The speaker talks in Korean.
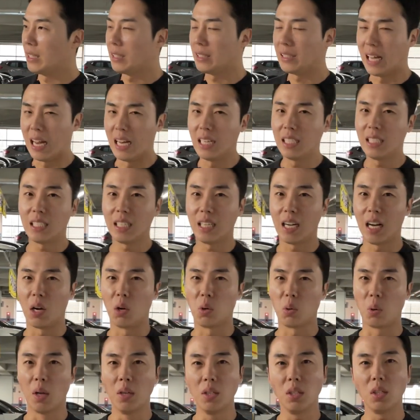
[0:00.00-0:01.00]
날씨가
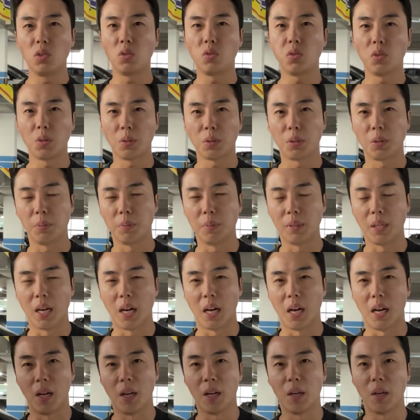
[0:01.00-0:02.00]
굉장히 추워졌습니다
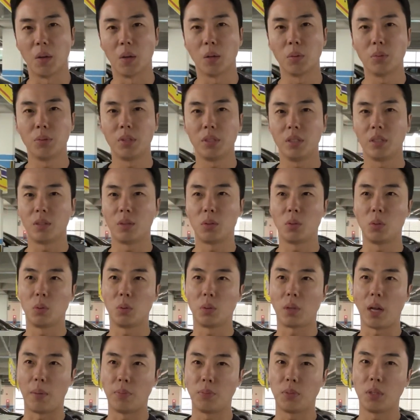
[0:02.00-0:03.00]
아, 여러분들 또
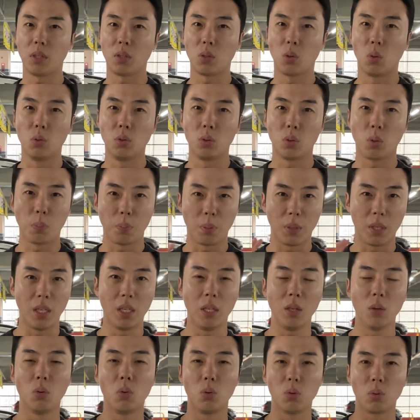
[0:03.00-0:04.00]
갑자기 오늘 또
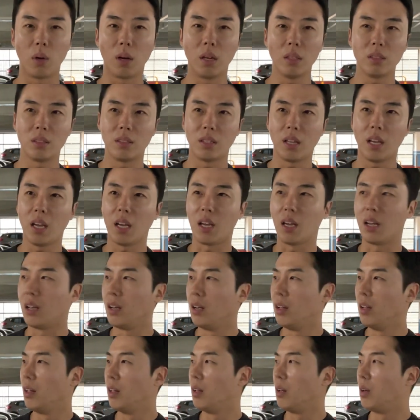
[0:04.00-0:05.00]
비 오고 하는데
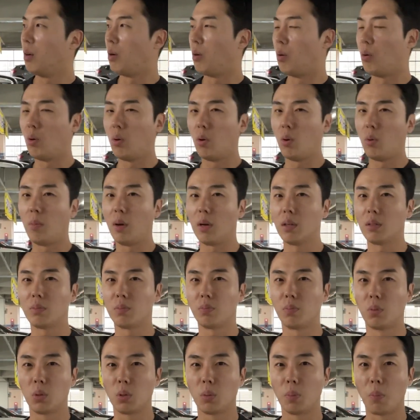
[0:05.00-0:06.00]
어 막
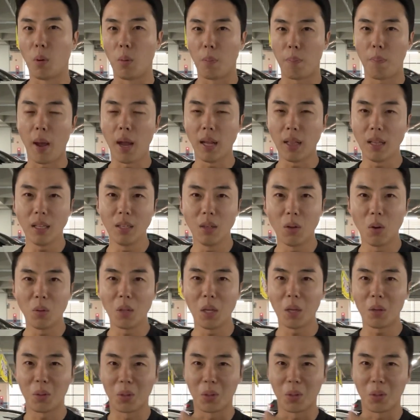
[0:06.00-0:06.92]
뭐 패딩 꺼내고